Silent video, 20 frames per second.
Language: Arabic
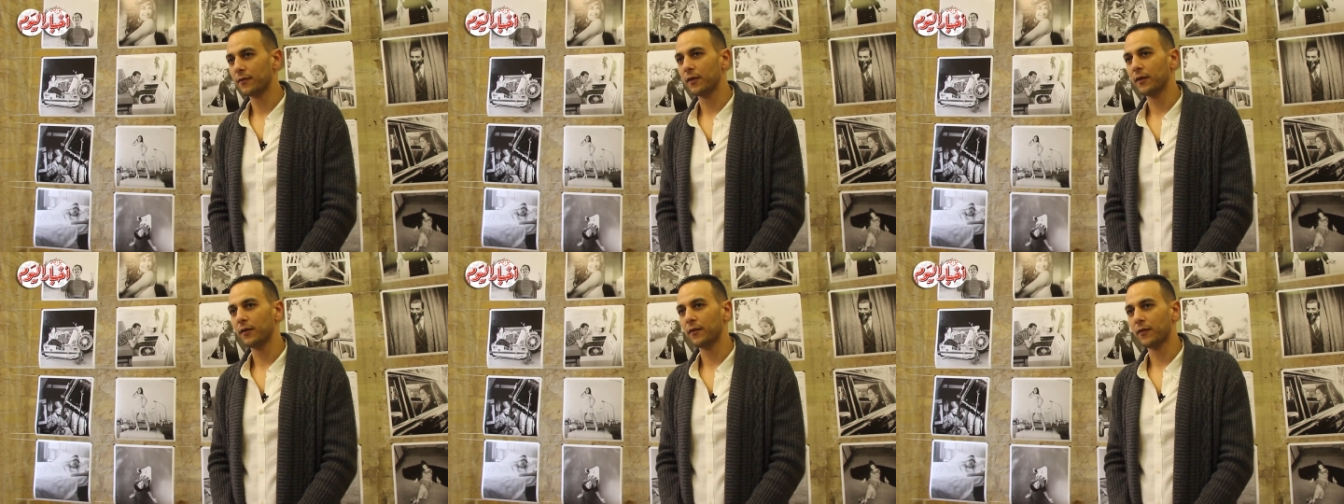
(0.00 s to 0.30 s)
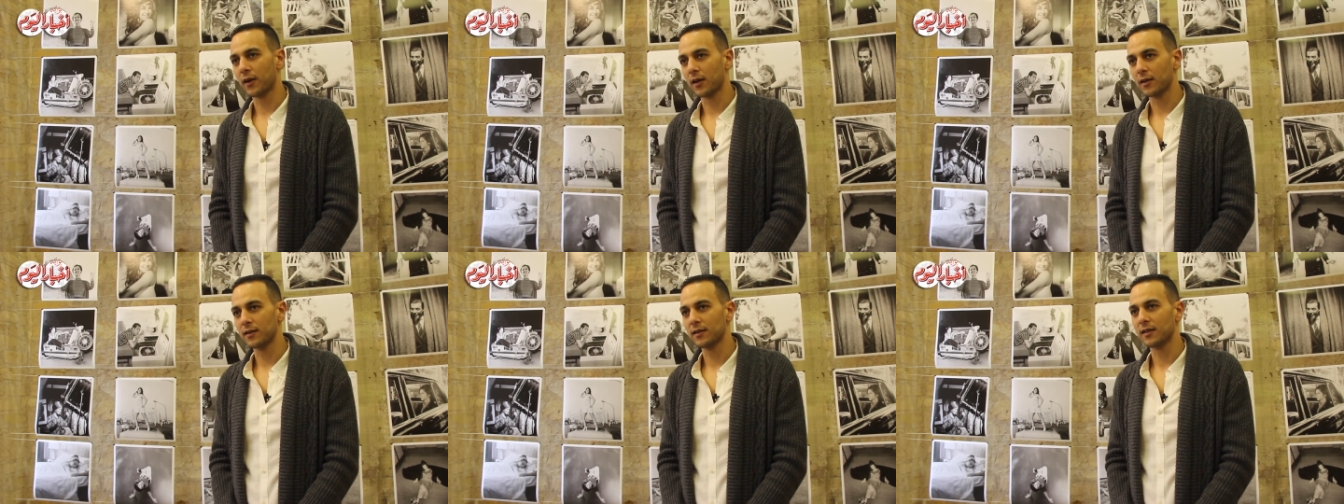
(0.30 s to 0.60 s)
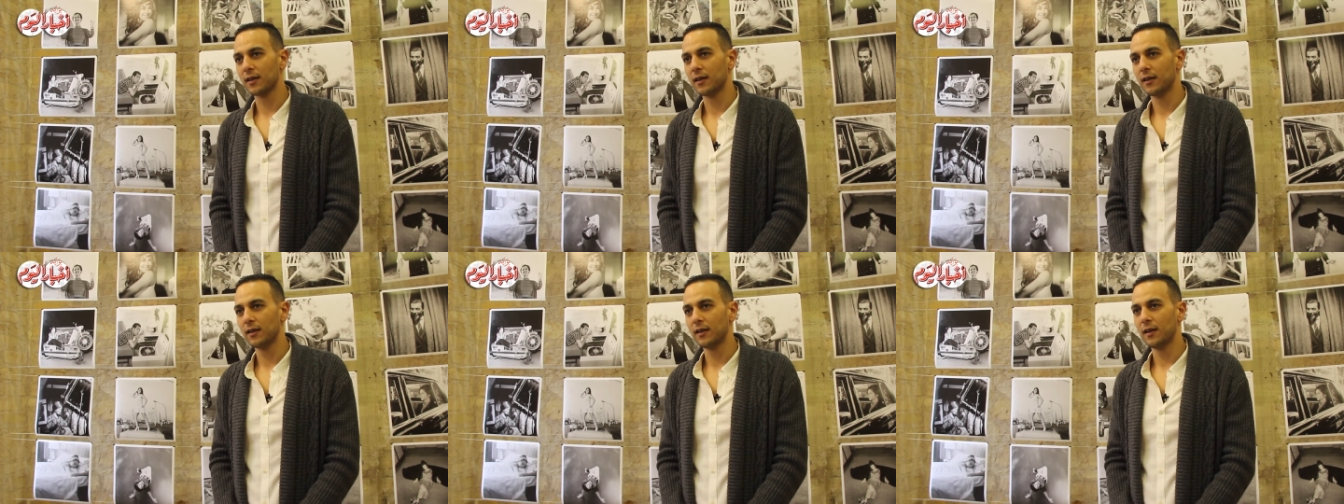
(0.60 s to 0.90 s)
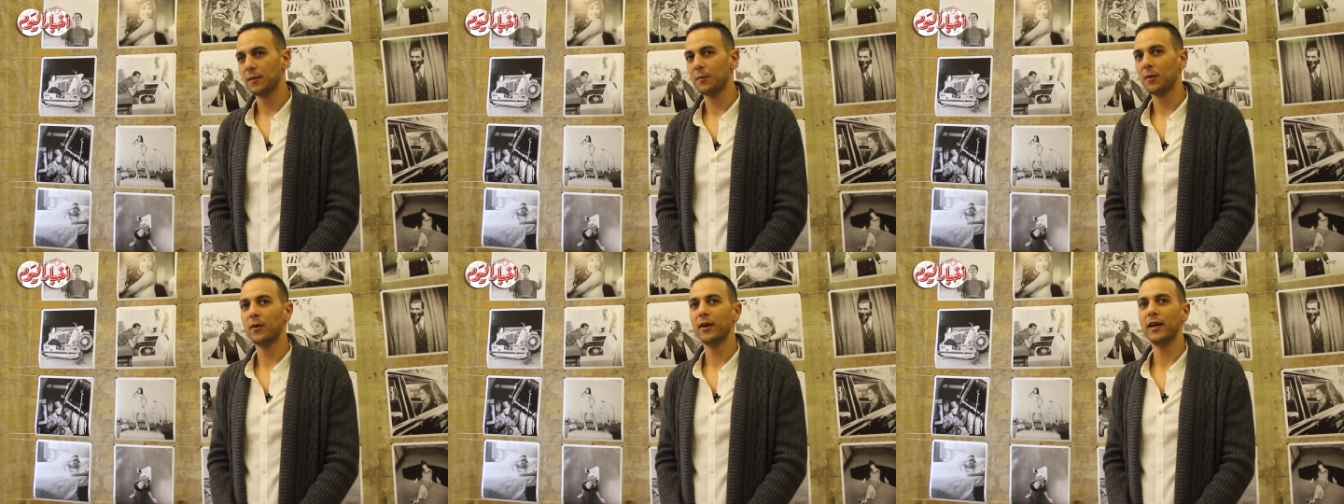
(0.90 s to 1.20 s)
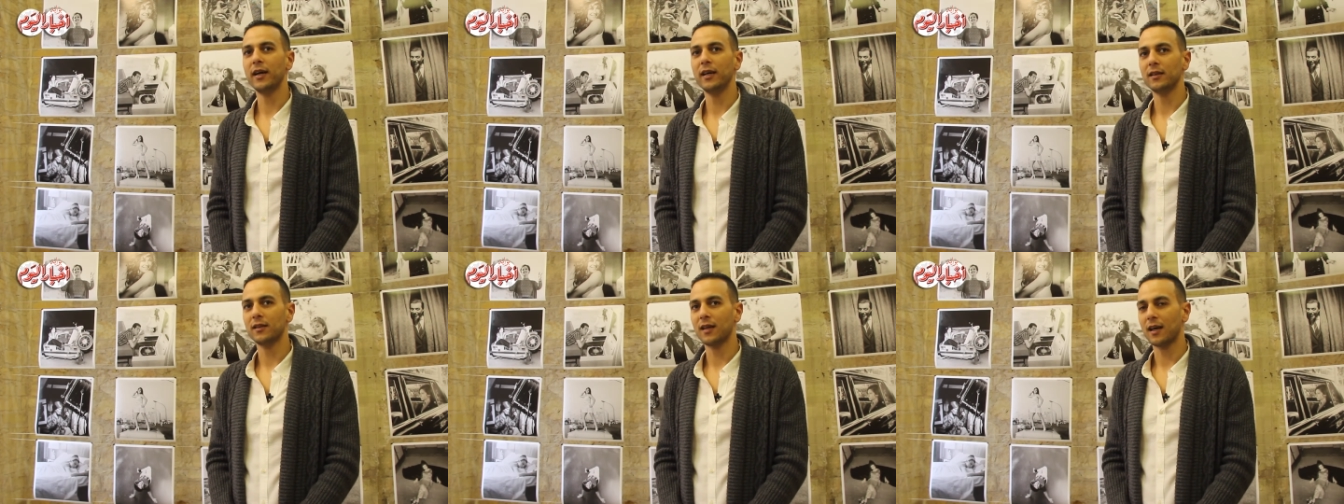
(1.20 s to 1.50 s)
في فرنسا لما
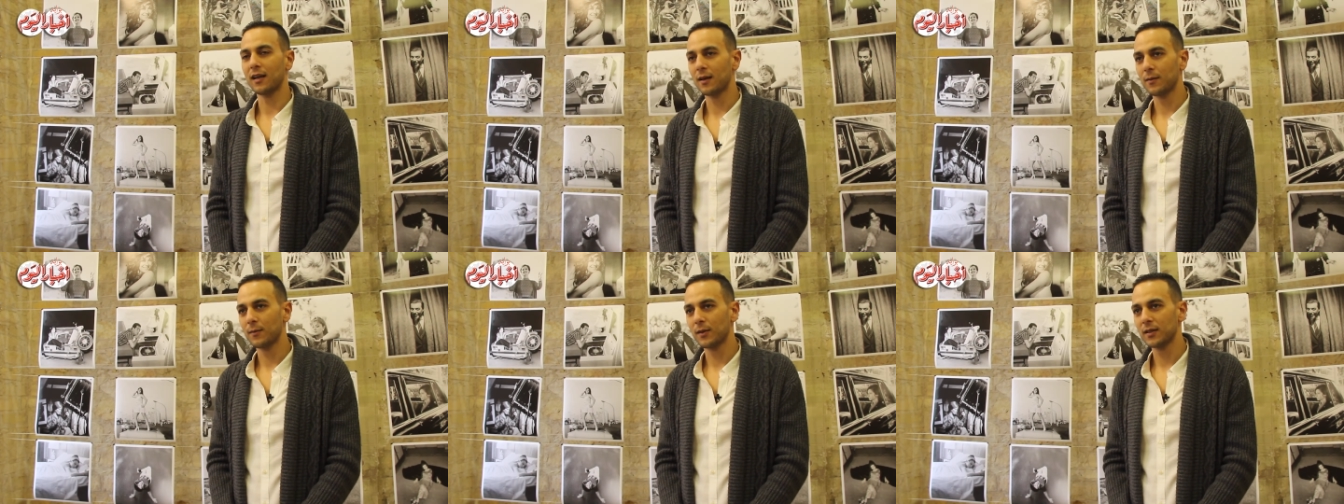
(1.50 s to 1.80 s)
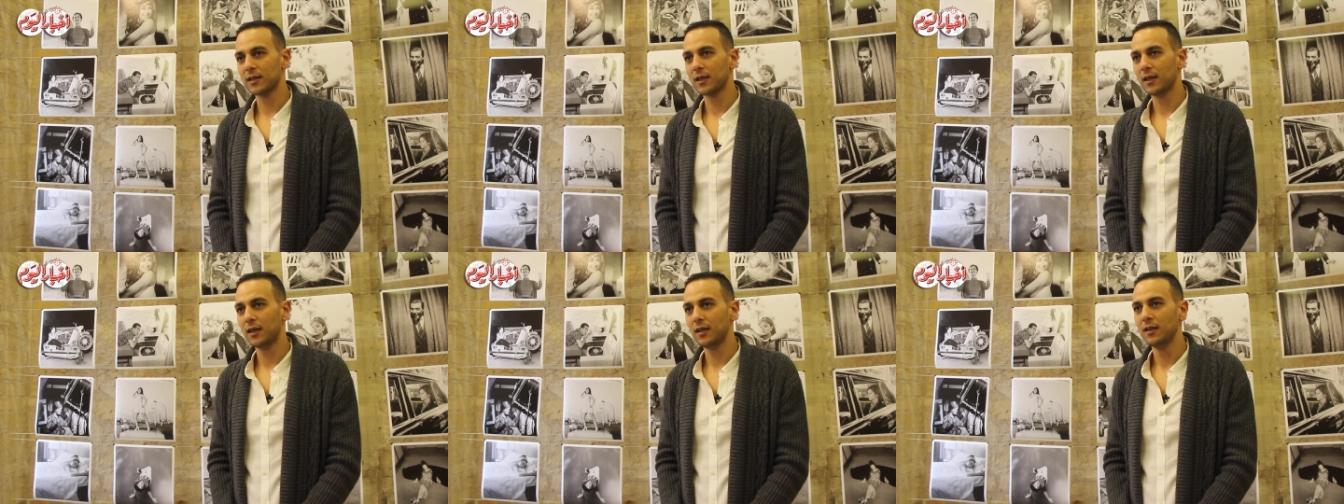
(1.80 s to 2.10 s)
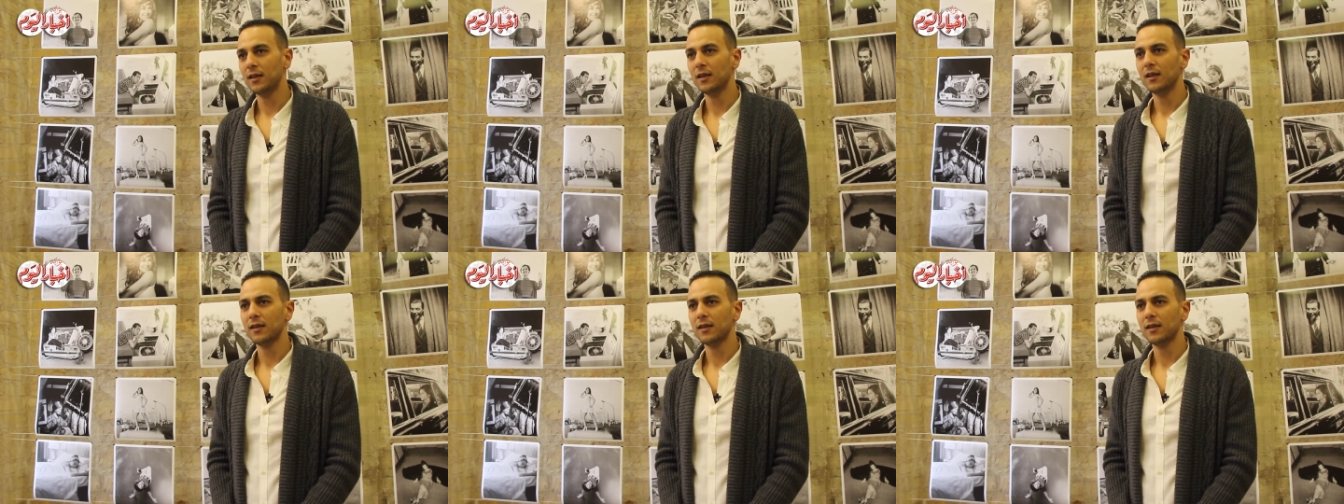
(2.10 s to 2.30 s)
وقعت على المسرح